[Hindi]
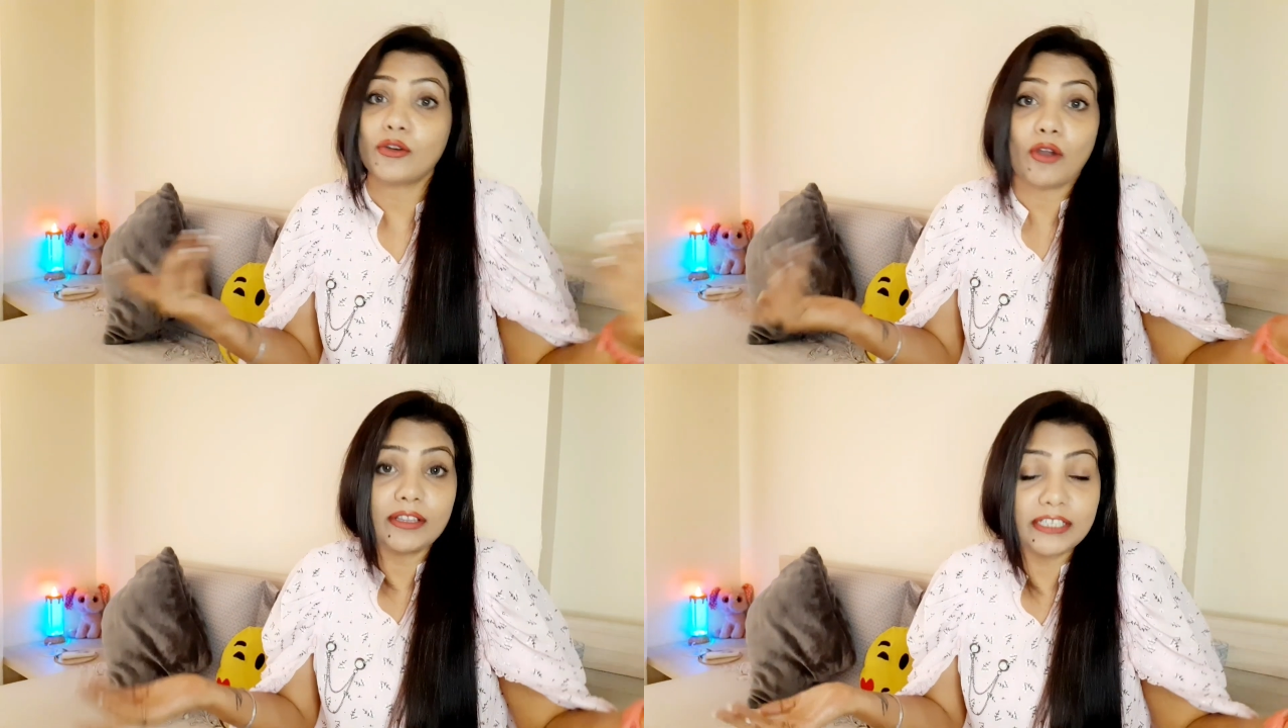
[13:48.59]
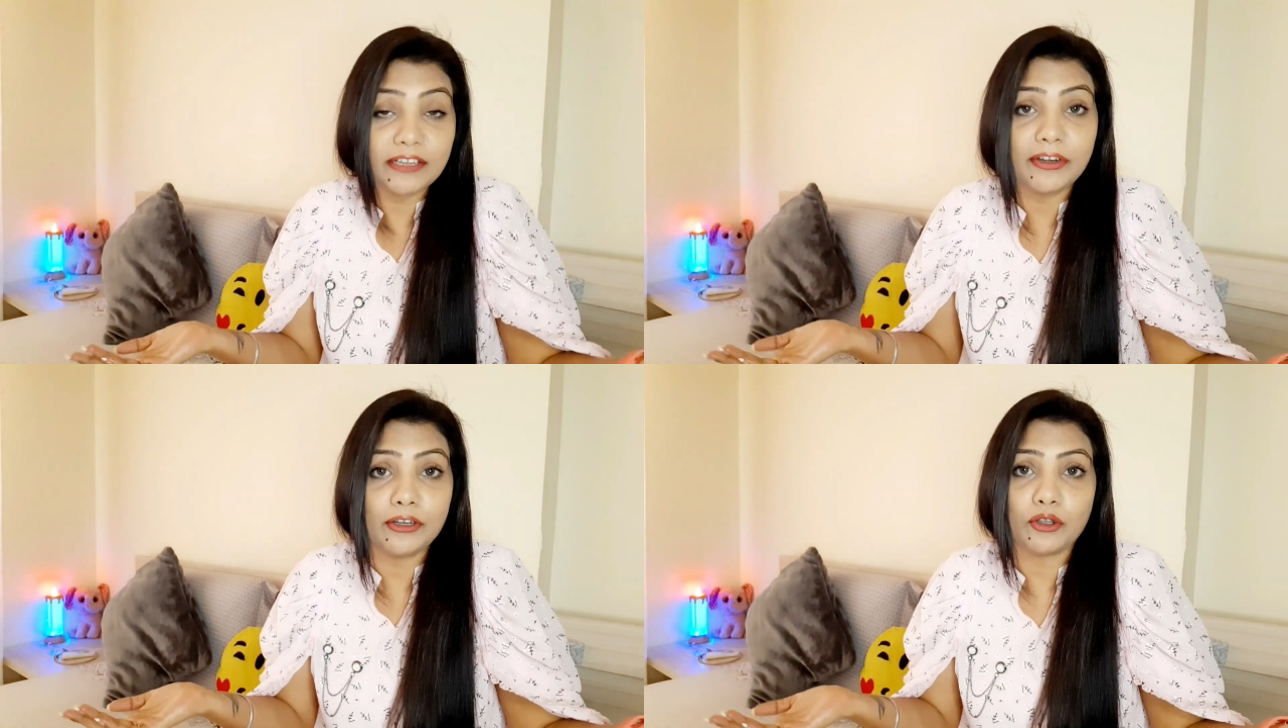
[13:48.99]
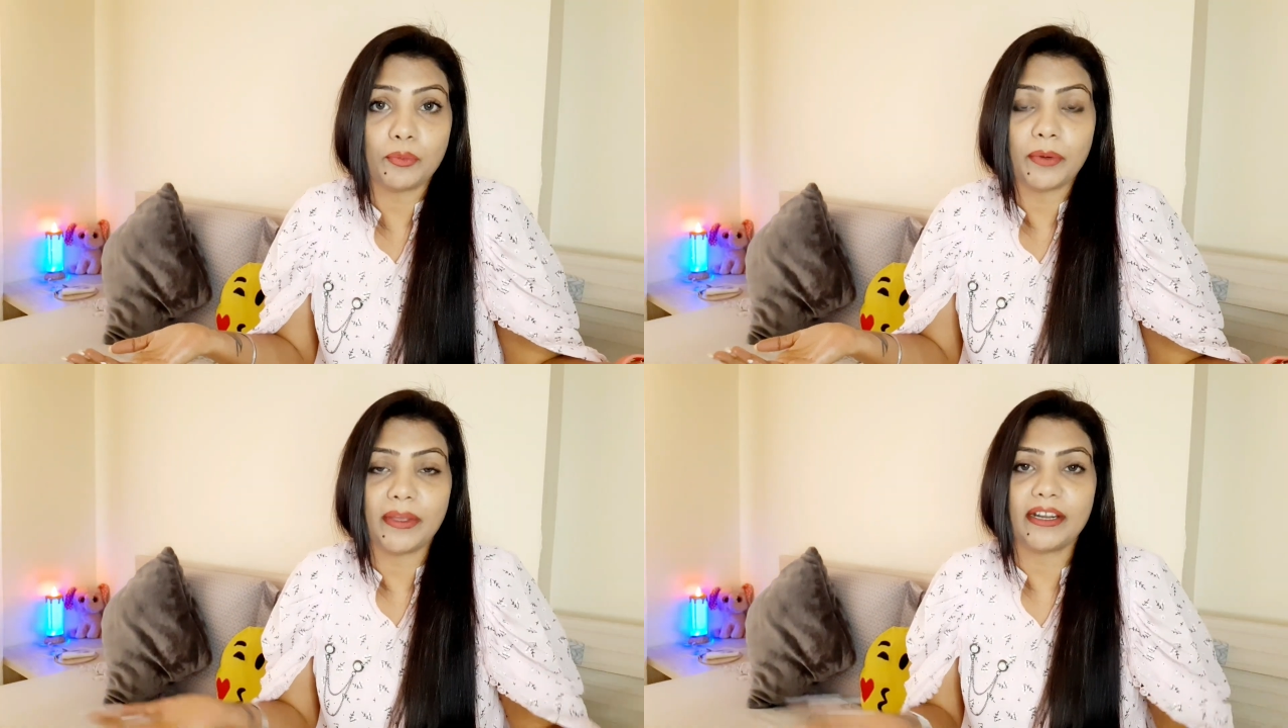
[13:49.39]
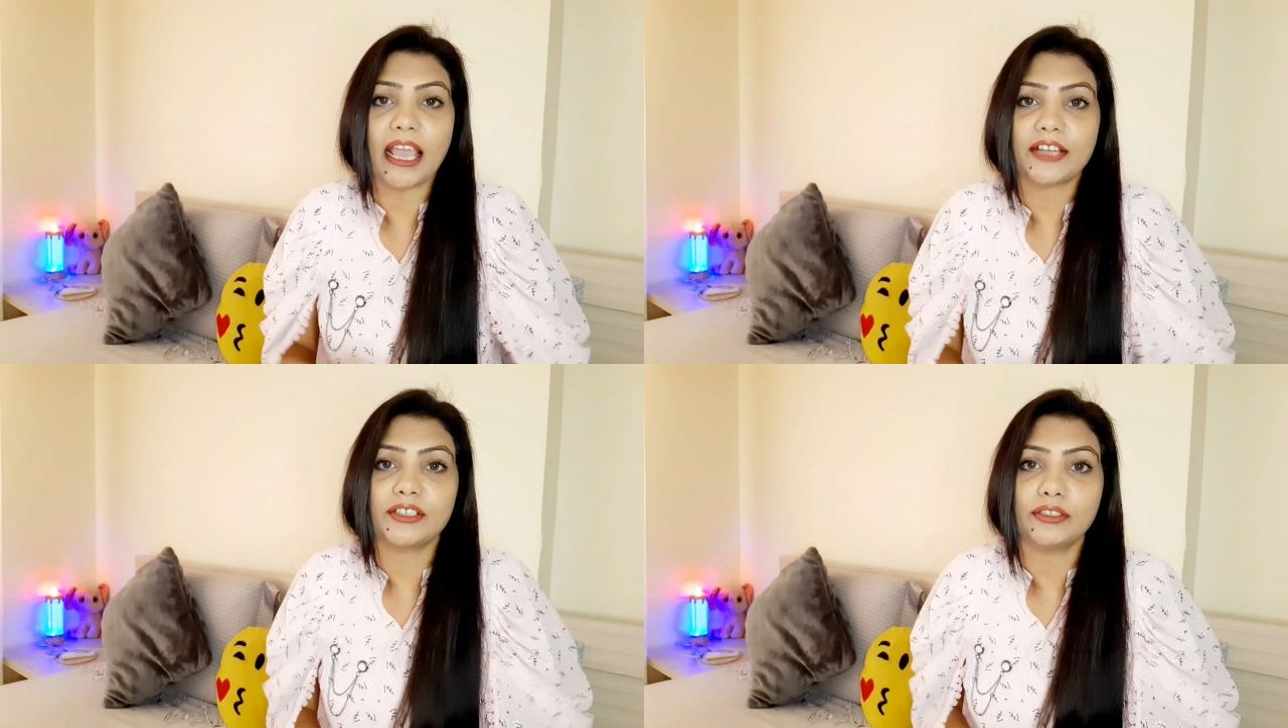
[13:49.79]
और कौन से वीडियो के ऊपर मैं
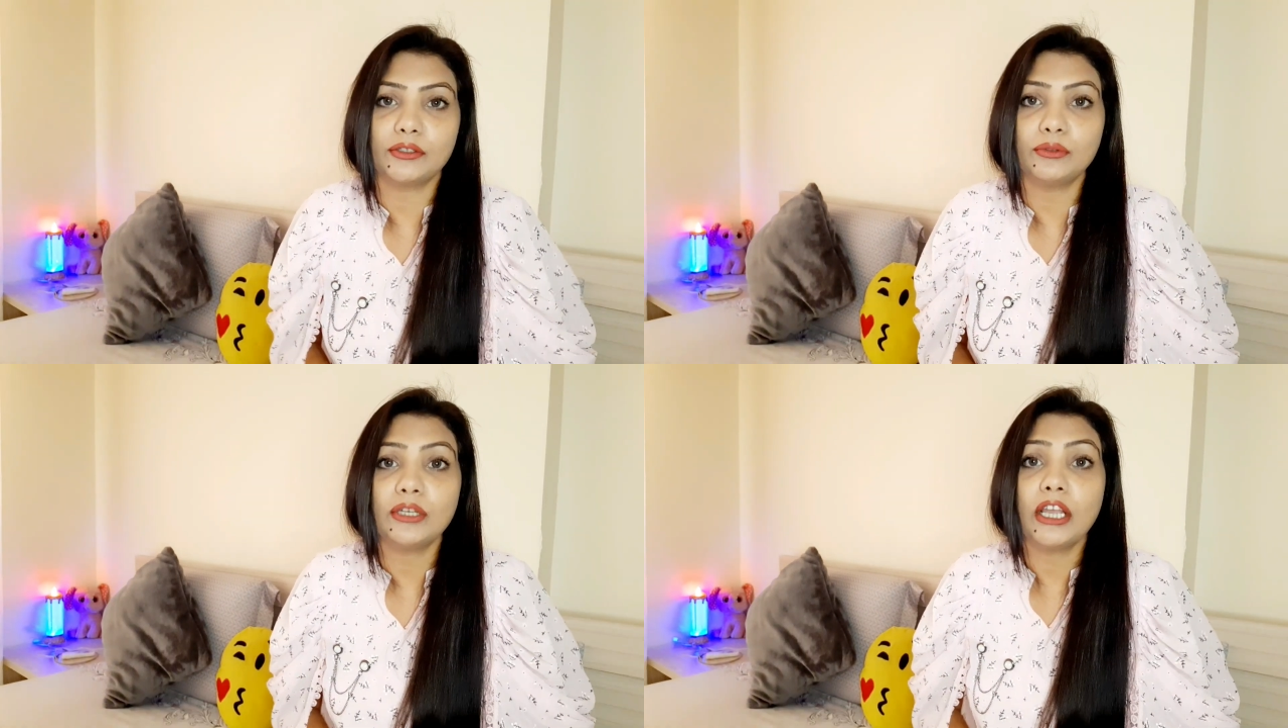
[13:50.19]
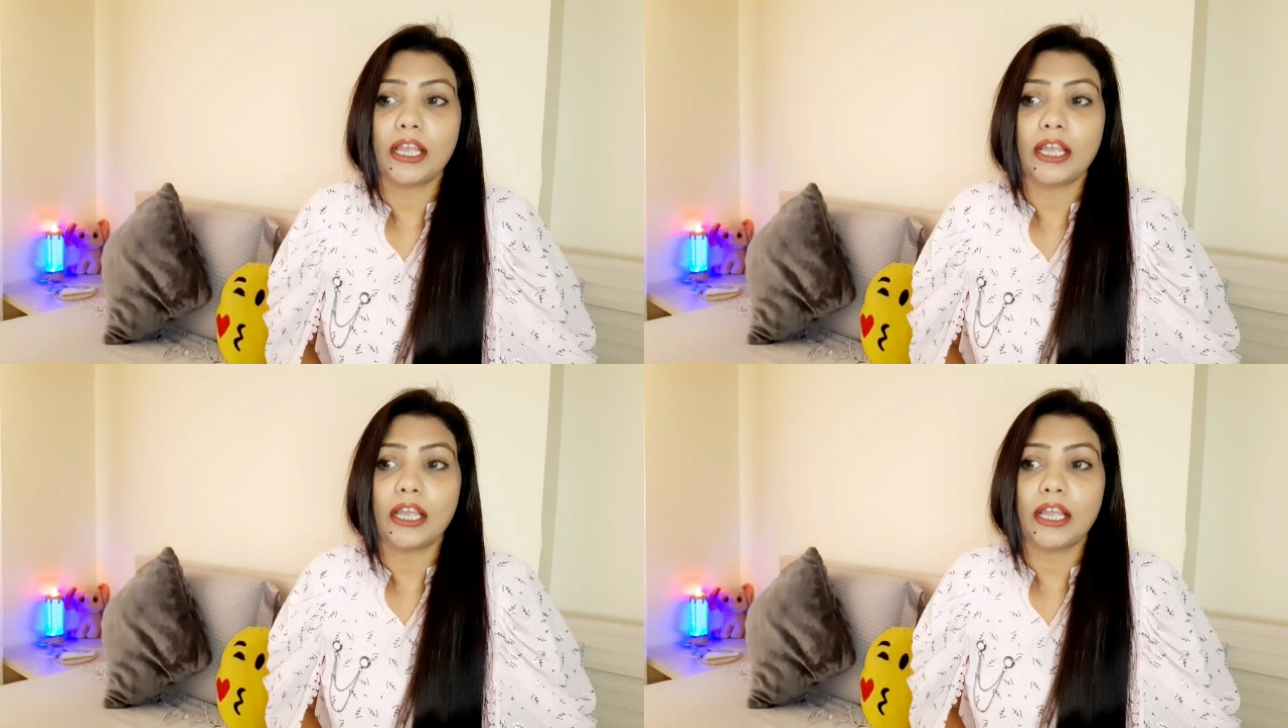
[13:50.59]
रिएक्शन दूं